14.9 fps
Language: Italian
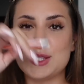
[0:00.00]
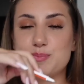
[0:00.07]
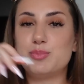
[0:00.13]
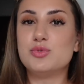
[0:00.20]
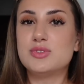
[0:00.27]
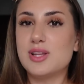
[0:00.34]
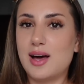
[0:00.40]

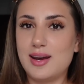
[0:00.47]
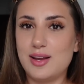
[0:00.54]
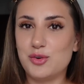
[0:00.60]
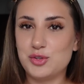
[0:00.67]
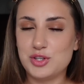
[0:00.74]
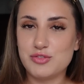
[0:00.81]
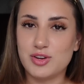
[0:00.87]

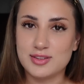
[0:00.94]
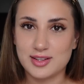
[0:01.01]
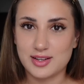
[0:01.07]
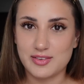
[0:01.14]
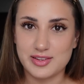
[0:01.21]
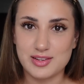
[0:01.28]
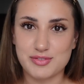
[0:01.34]
spuntare ogni
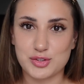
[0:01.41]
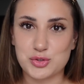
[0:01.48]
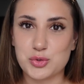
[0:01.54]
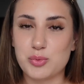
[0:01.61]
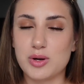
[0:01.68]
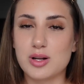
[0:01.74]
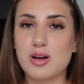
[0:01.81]
volta che avrete
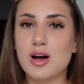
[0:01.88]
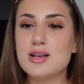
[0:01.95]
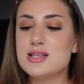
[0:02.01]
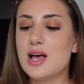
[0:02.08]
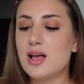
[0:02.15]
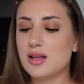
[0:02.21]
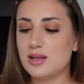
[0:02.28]
fatto
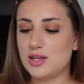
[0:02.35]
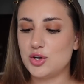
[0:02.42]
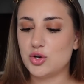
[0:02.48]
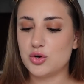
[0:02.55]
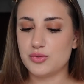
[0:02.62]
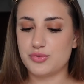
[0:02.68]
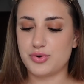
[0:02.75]
qualcosa
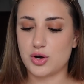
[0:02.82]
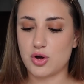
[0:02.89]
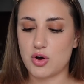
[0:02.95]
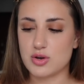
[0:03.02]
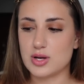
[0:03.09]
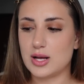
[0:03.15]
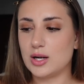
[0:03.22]
io
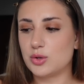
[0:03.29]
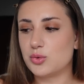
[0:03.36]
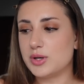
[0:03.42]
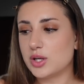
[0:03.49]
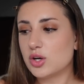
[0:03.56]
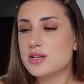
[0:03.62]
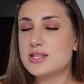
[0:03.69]
farò
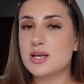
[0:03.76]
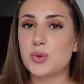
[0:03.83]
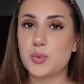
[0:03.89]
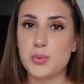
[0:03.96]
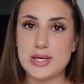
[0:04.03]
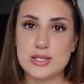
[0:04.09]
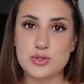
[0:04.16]
alcune cose
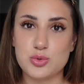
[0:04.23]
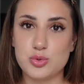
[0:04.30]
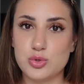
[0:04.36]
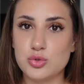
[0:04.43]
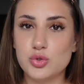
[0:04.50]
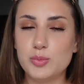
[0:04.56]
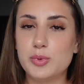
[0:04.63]
qui su
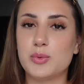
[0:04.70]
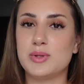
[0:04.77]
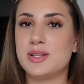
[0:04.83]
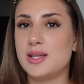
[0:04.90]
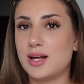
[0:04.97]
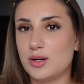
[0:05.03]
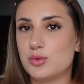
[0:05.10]
YouTube
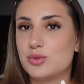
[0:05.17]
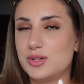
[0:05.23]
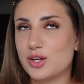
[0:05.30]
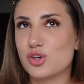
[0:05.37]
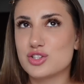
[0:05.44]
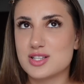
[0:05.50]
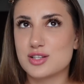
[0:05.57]
quindi
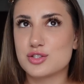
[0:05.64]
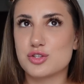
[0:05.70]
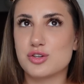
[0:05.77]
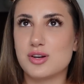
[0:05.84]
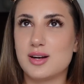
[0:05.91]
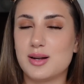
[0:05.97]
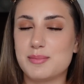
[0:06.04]
alcune cose che
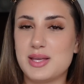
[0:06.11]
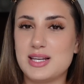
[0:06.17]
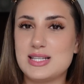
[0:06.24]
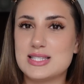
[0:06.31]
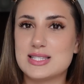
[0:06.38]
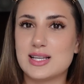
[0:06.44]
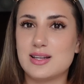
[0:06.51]
sono nella mia
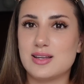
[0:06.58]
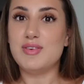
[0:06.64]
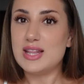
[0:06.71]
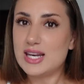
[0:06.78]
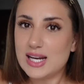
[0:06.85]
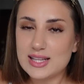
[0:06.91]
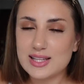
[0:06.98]
lista le
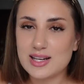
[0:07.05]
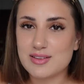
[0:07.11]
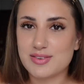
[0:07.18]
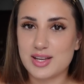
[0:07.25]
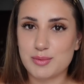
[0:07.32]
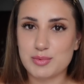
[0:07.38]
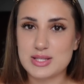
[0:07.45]
vedrete le
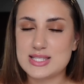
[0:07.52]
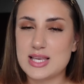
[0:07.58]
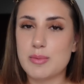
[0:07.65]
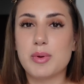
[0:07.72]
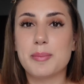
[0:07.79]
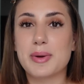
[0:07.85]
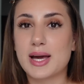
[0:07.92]
faremo
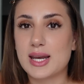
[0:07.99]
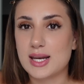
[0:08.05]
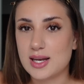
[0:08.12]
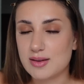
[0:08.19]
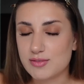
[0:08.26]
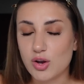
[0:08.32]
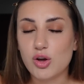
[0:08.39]
insieme magari
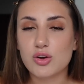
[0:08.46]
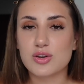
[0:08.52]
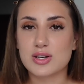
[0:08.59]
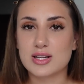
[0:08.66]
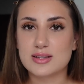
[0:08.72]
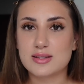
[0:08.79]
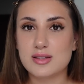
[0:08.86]
nei vlog o
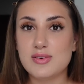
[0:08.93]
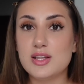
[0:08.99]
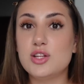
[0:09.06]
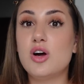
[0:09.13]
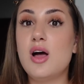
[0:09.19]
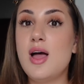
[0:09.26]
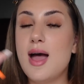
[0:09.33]
in altri
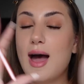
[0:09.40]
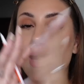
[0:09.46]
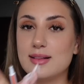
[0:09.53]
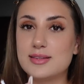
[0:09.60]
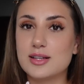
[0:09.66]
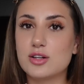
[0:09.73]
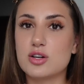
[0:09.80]
video
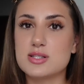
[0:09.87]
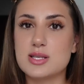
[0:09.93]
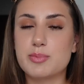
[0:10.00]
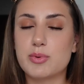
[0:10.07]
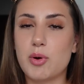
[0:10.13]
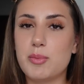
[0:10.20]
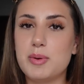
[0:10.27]
altre
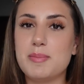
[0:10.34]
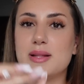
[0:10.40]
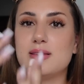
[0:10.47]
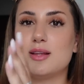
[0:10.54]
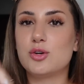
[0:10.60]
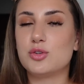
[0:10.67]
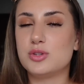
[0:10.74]
cose
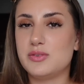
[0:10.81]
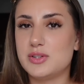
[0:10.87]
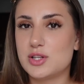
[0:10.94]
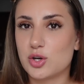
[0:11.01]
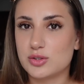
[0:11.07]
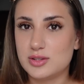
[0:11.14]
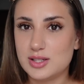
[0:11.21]
probabilmente le
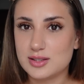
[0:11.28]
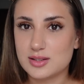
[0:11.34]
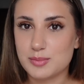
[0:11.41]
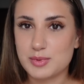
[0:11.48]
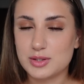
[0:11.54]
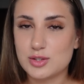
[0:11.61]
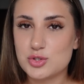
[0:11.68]
condividerò
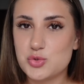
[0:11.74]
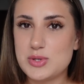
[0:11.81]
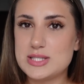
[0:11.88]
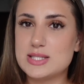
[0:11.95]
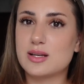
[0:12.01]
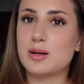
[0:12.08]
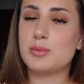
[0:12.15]
direttamente su
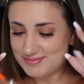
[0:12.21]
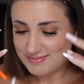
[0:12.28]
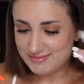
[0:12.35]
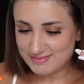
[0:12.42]
Instagram